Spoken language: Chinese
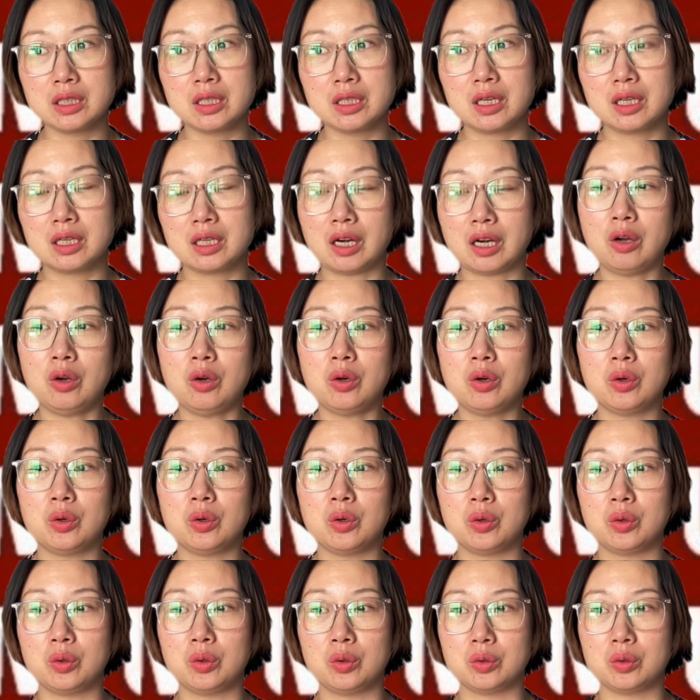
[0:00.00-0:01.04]
然
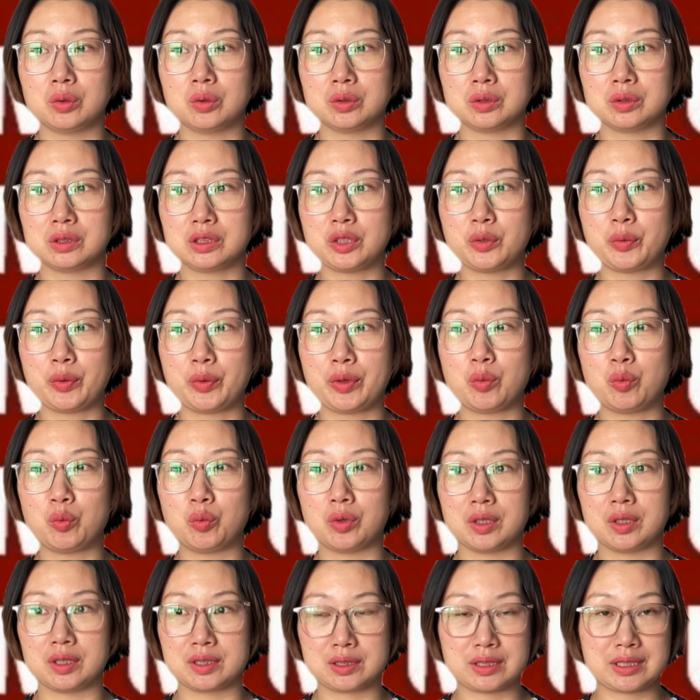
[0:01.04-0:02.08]
后因为
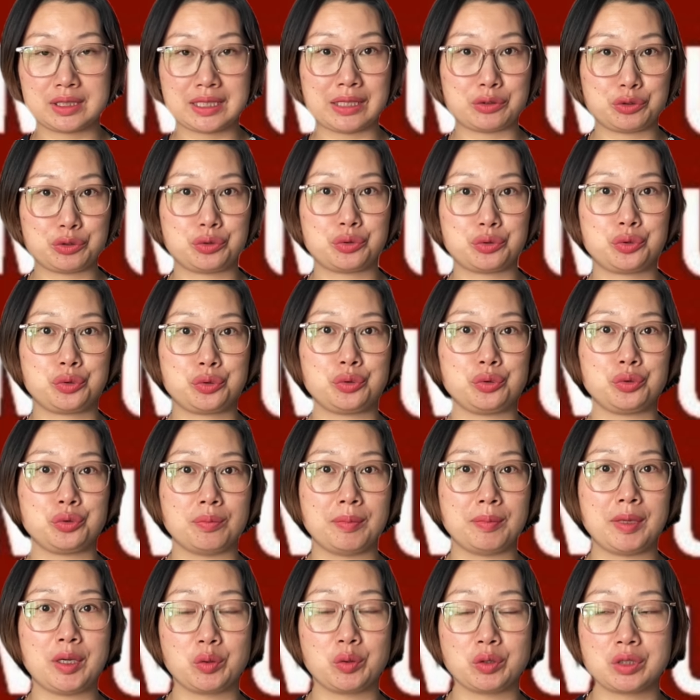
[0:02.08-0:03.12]
我在去
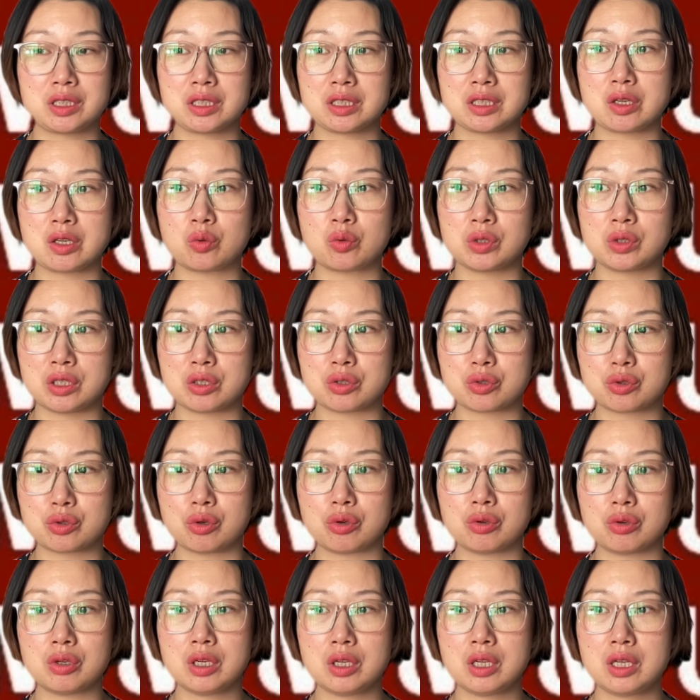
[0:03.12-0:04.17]
美国的这个过程
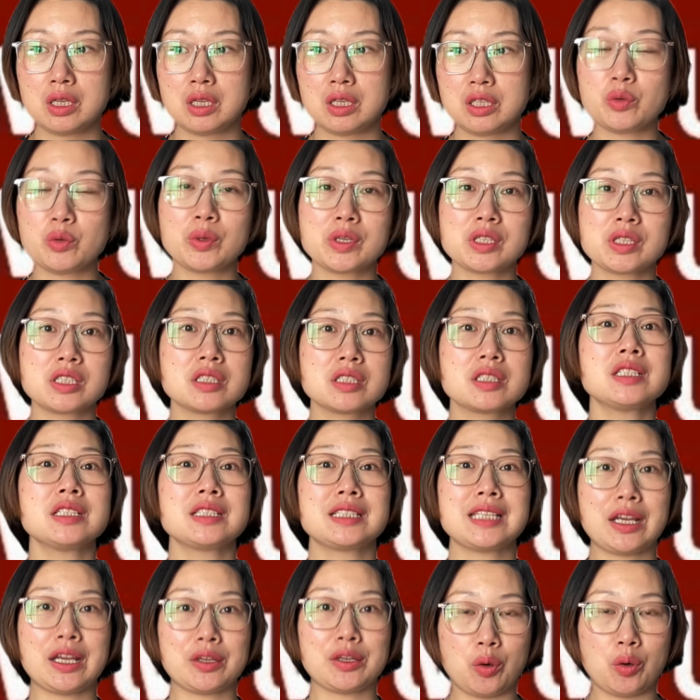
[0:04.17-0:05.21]
中，因为是自
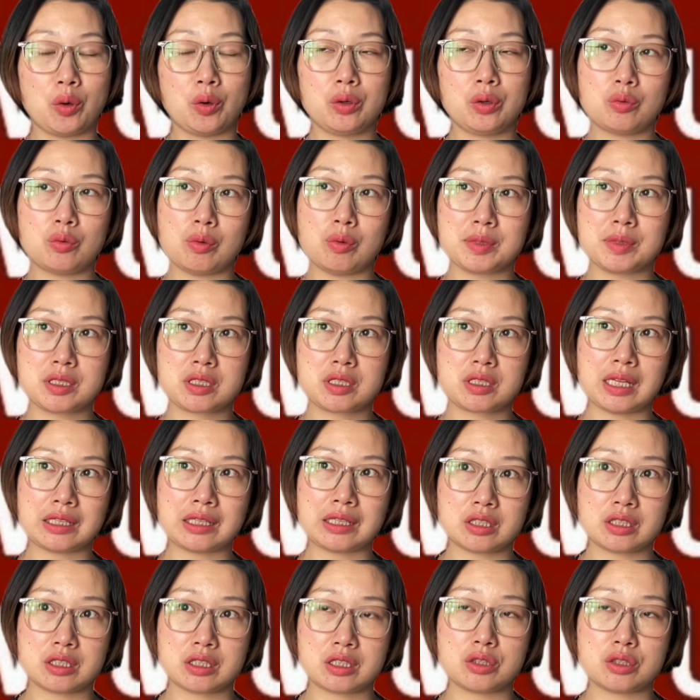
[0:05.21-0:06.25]
驾游，我们当
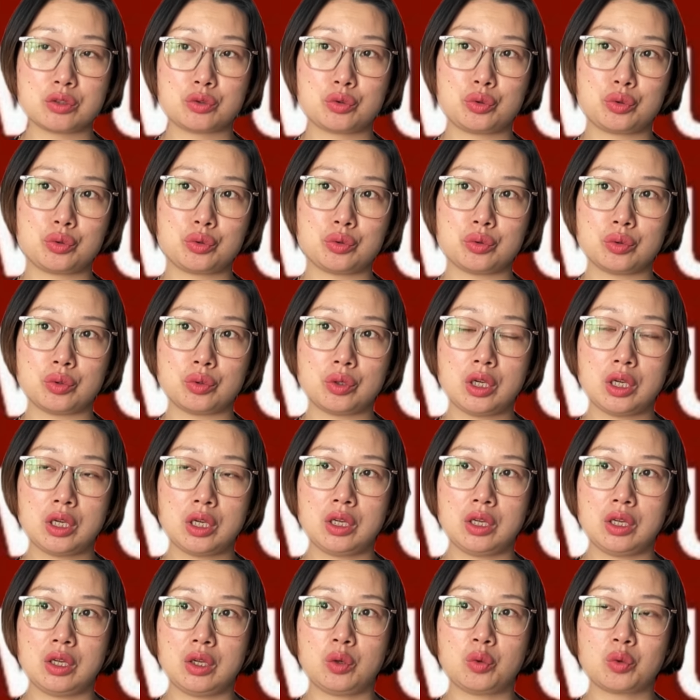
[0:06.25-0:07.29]
时是去
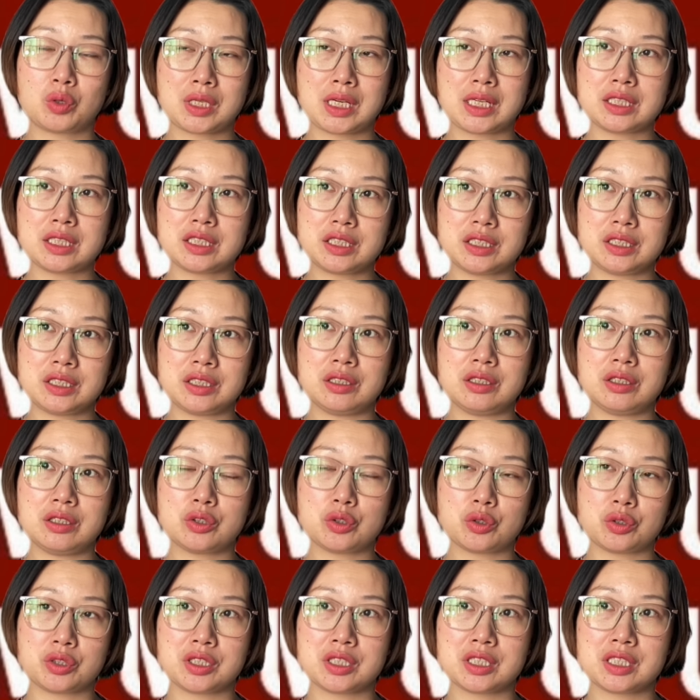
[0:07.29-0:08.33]
洛杉矶、
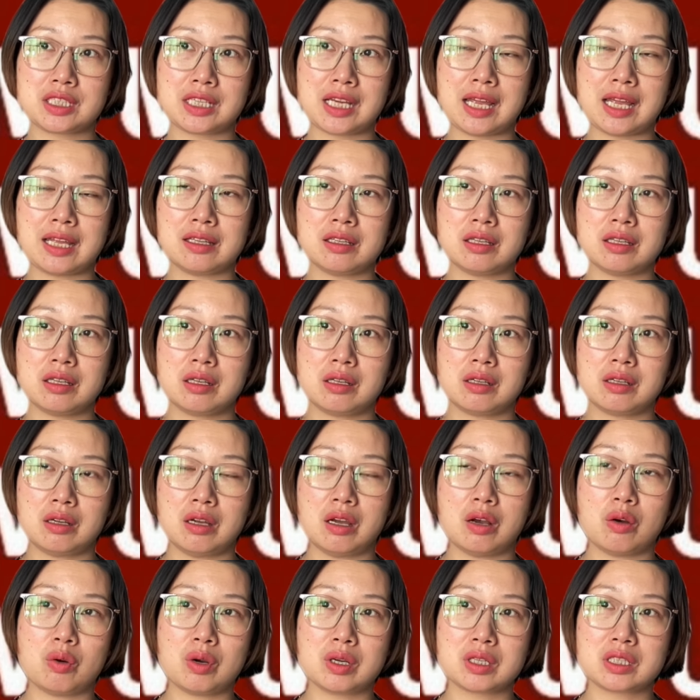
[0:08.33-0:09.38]
旧金山、呃
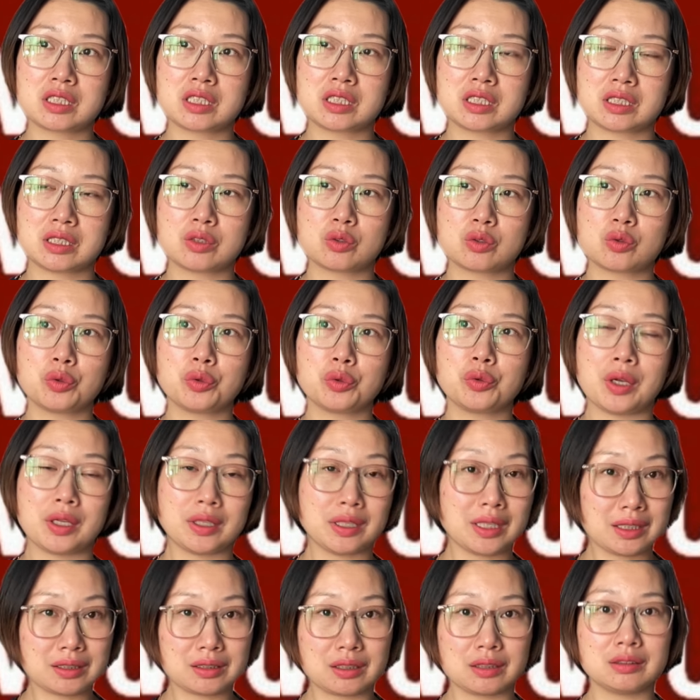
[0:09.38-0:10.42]
黄石公园
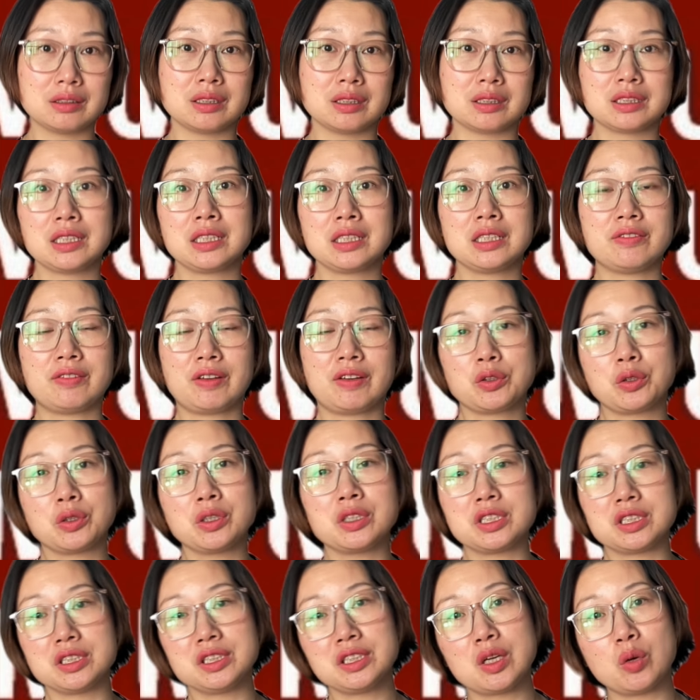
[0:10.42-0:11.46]
那等等这些地方，有些
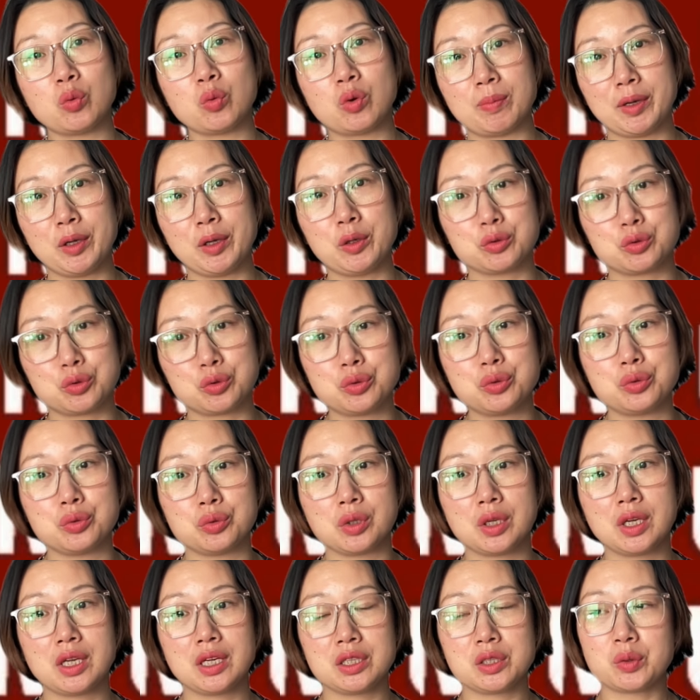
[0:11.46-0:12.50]
景点我没有去，
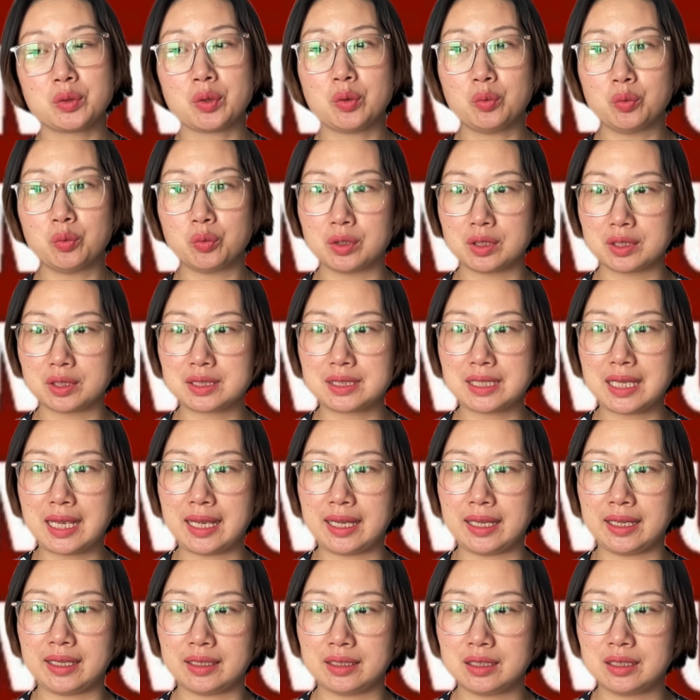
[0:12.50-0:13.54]
因为我
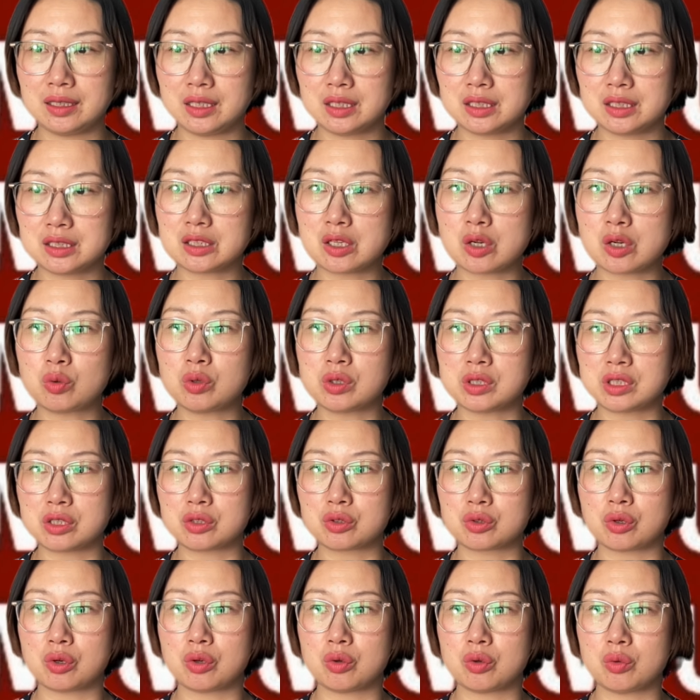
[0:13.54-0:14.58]
在这个过程
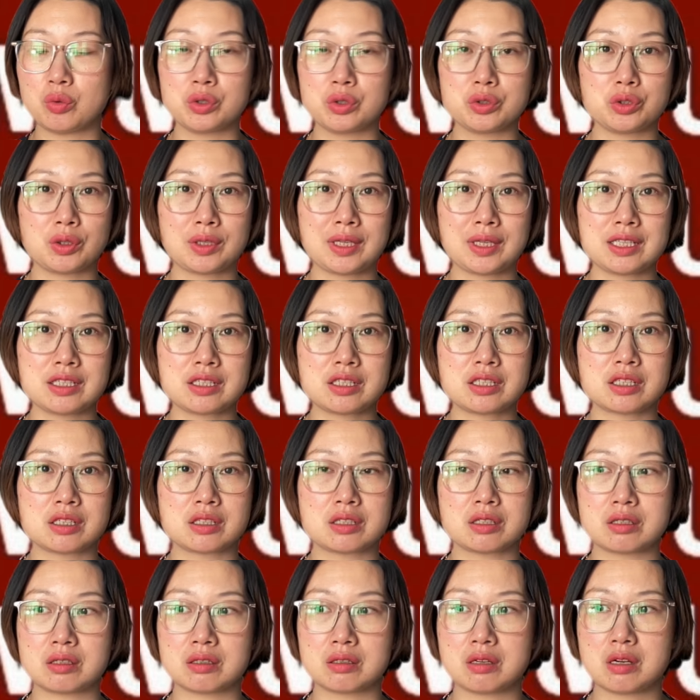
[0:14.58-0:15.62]
中我就开始。